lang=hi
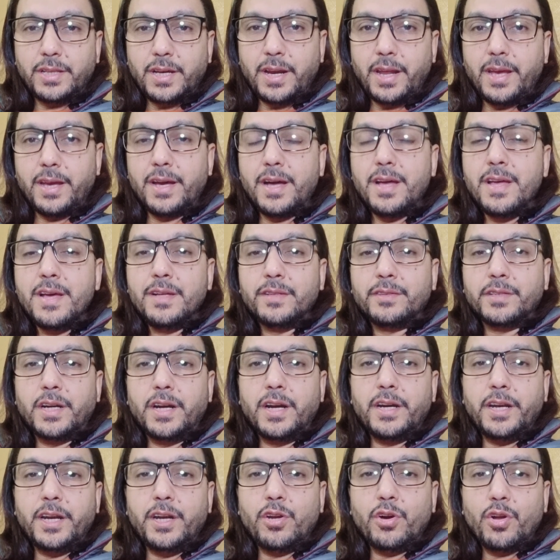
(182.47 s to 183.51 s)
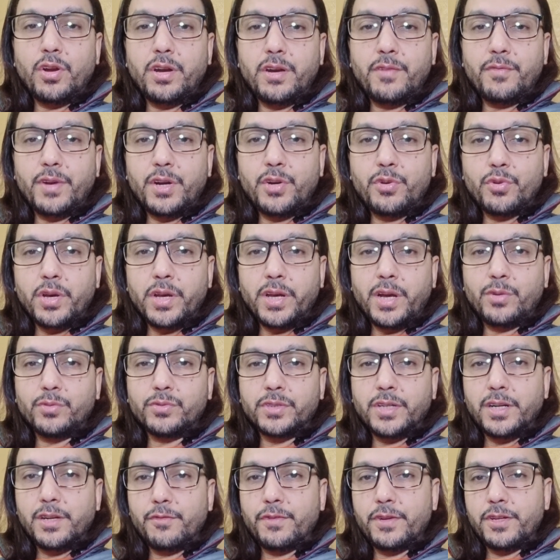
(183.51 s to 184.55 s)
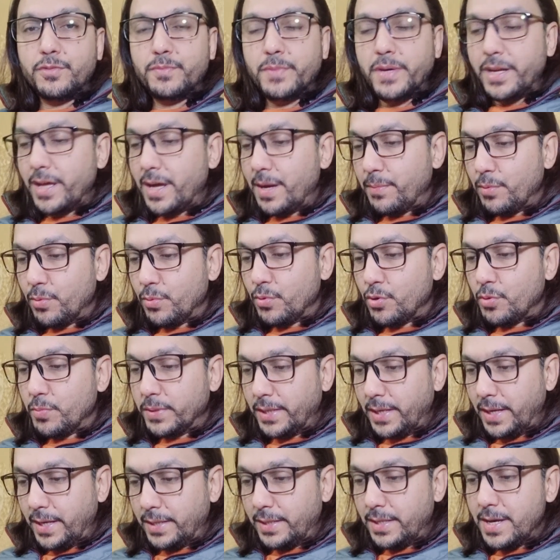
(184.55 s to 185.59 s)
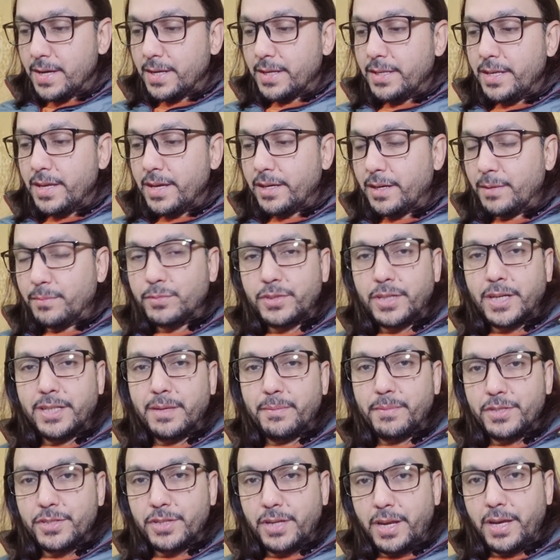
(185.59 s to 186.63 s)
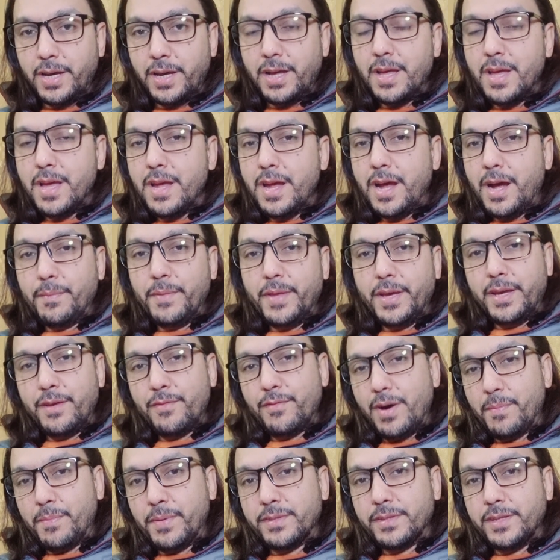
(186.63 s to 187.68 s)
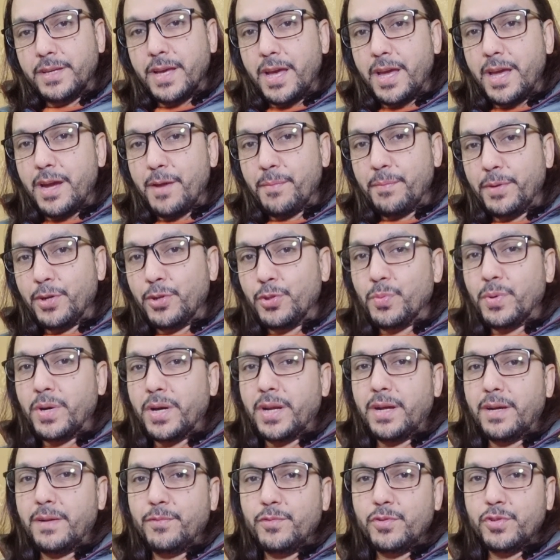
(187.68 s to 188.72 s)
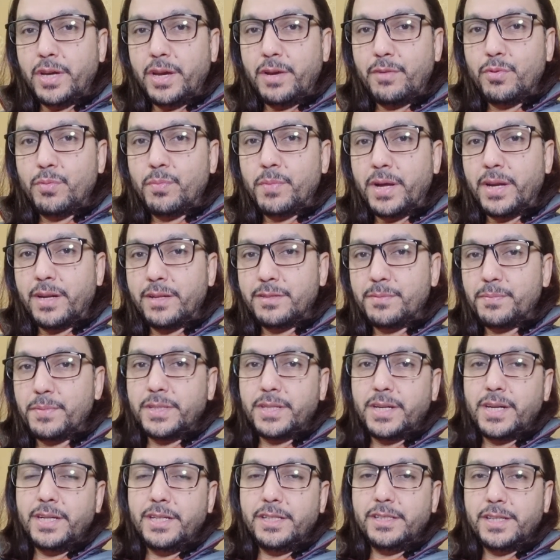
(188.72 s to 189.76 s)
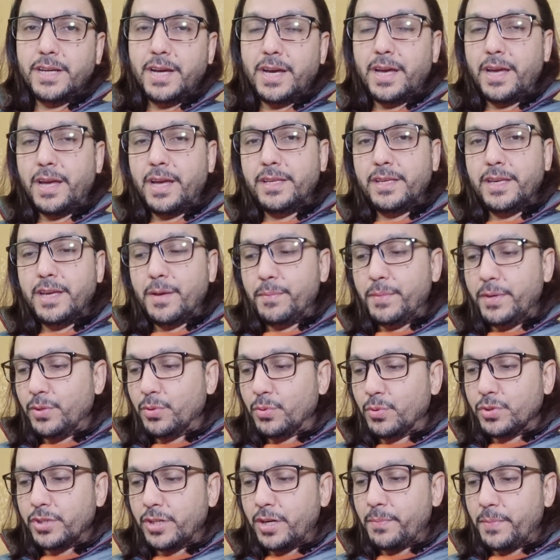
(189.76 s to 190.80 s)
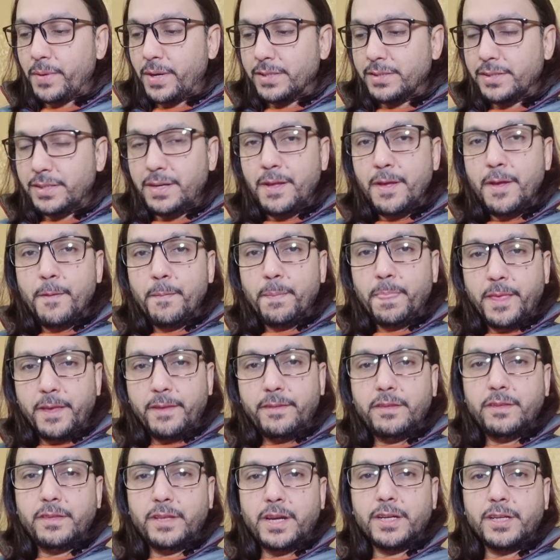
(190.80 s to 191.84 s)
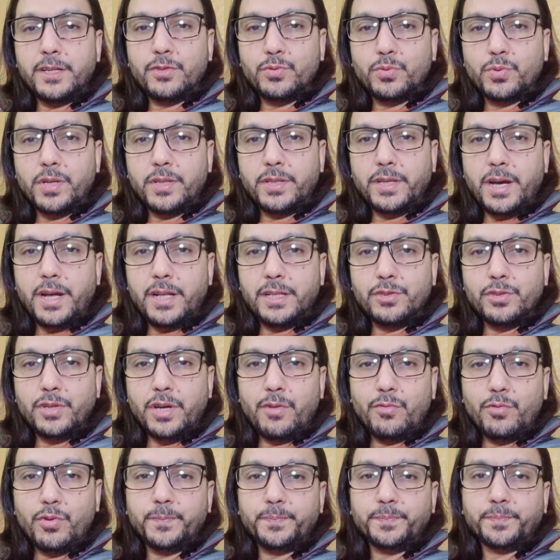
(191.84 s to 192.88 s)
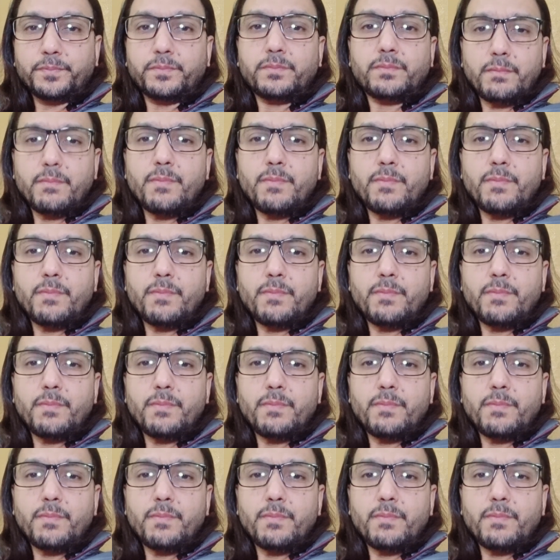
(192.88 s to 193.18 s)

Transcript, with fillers: चलता रहेगा थर्टी डॉलर वन ट्रॉय आउंस का डिफरेंस मैंने आप लोगों को बताया था कि ये कम ज़्यादा पे चलेगा अब देखें वापस गया है अब फिर दोबारा जो है वो बारह से पंद्रह नीचे आया है ये अभी दो चार पाँच दिन इसी तरह की सूरत हाल जो है वो